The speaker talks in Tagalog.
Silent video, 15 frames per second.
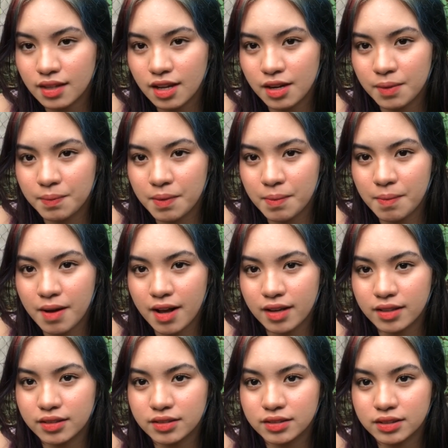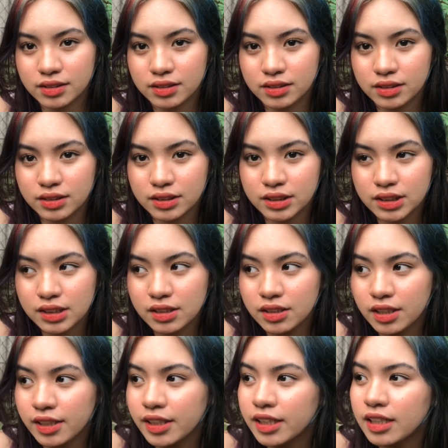ano pa ba
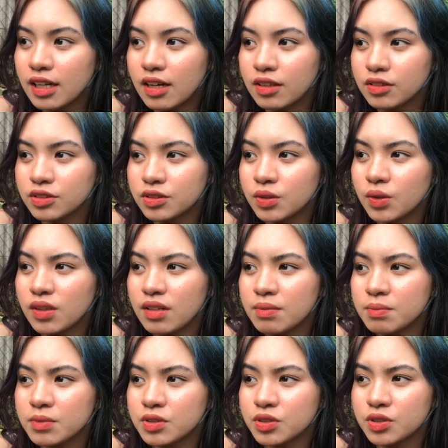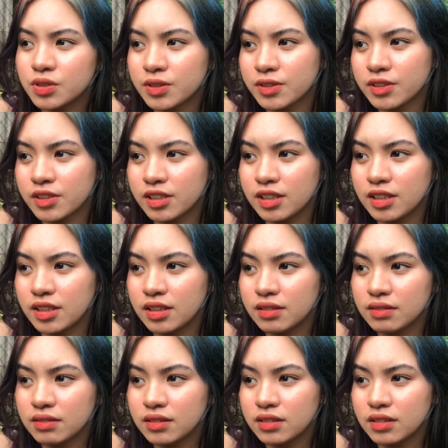ayun lang gusto ko lang mag sorry
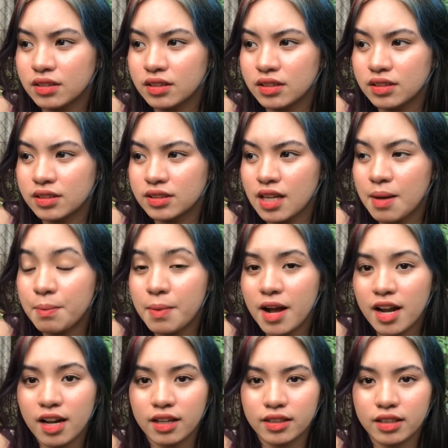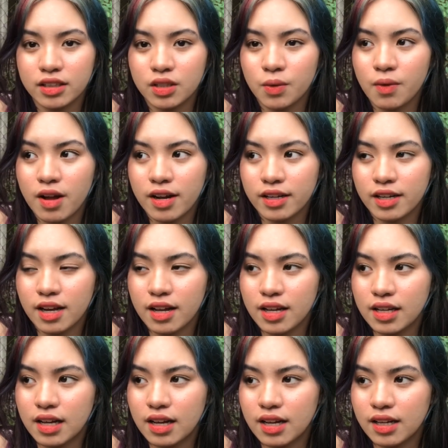sa abalang ginawa
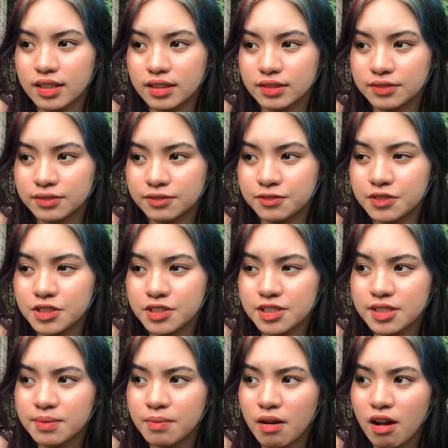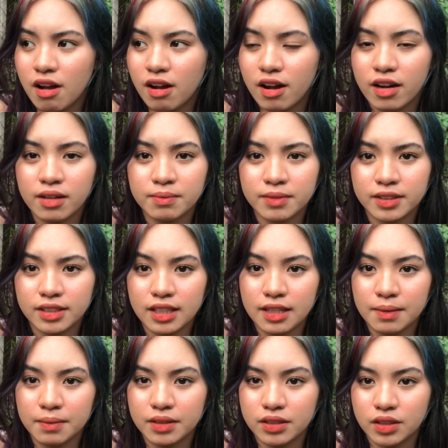niya uh, for sure makakarma din
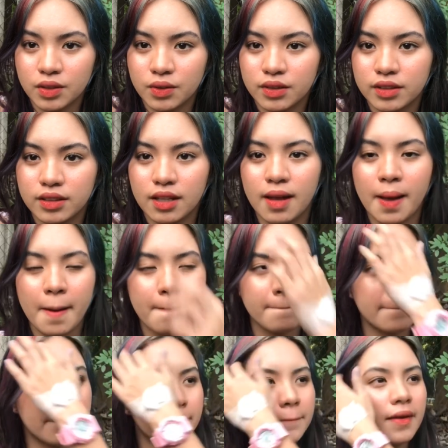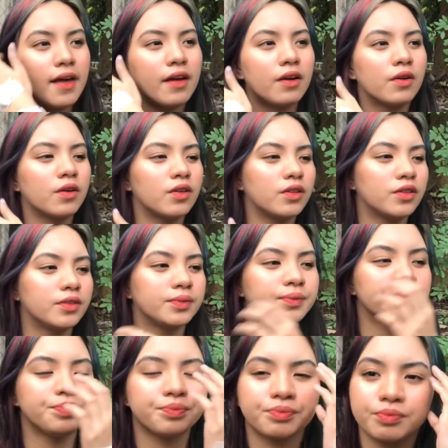naman yon pero
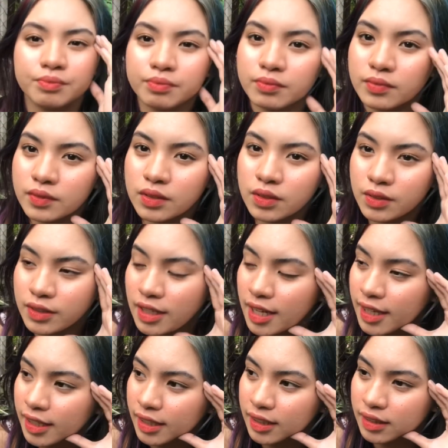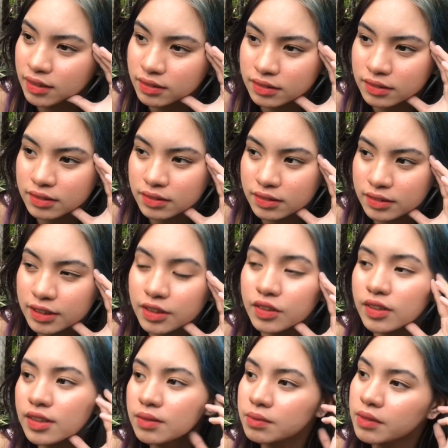wala eh hindi
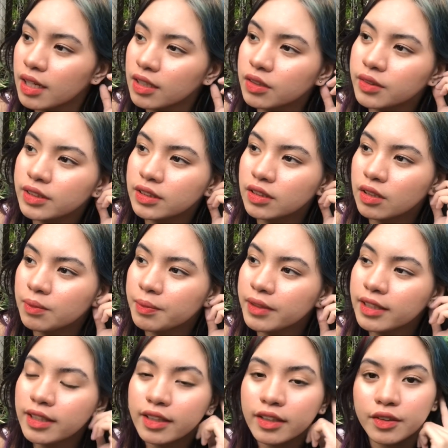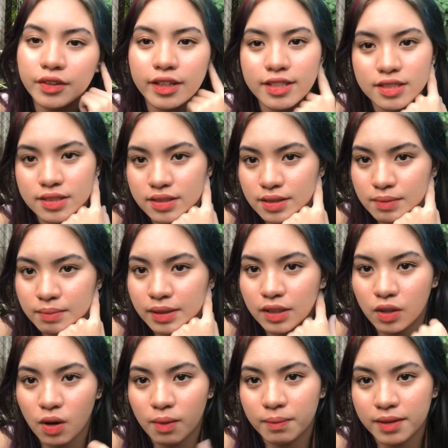ko alam gagawin ko. Pwede kayo guys
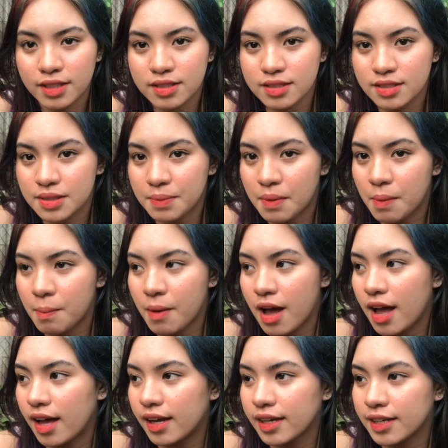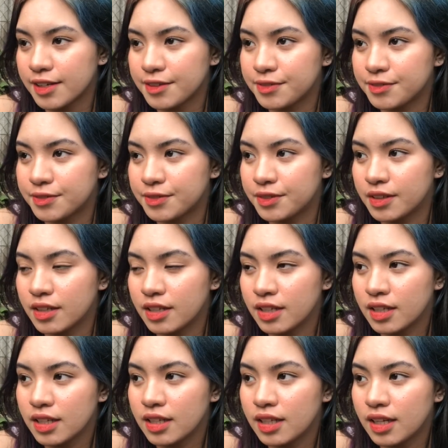mag-comment sa baba if
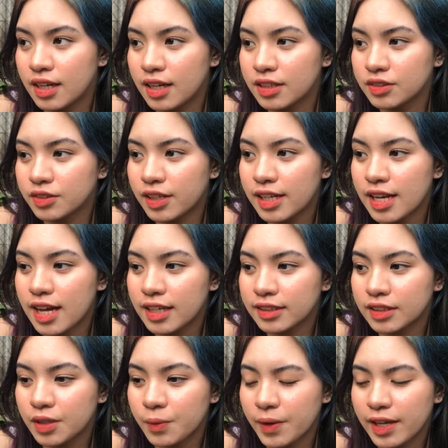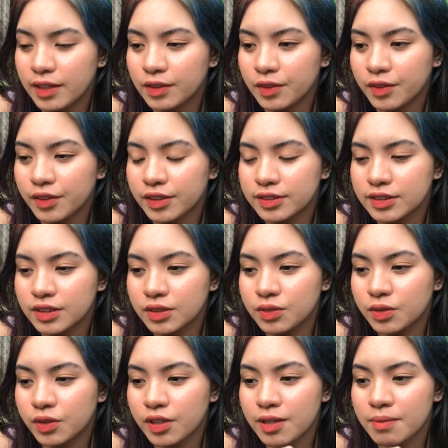anong kailangan gawin or
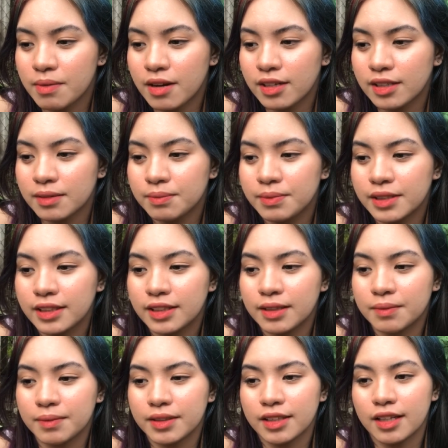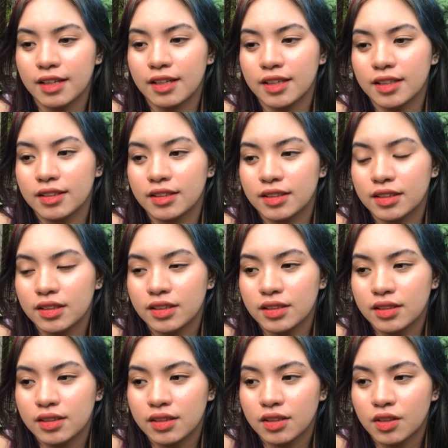siguro yung mga nabiktima niya.
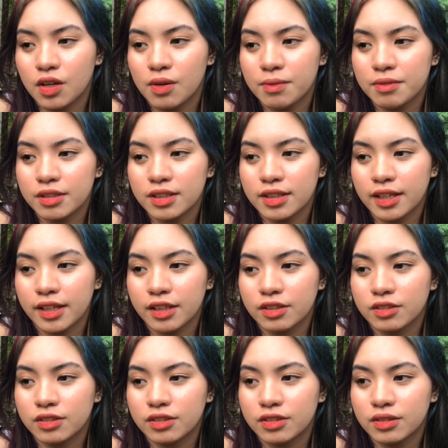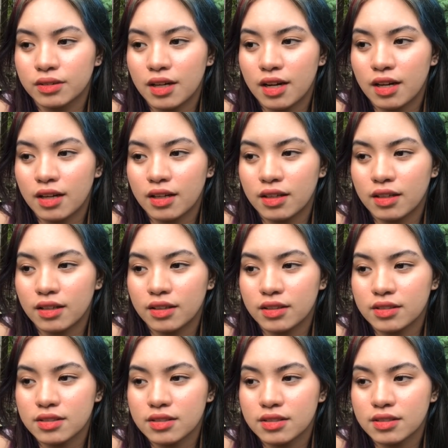Comment kayo
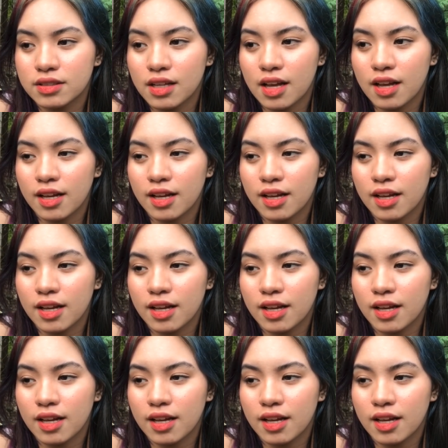sa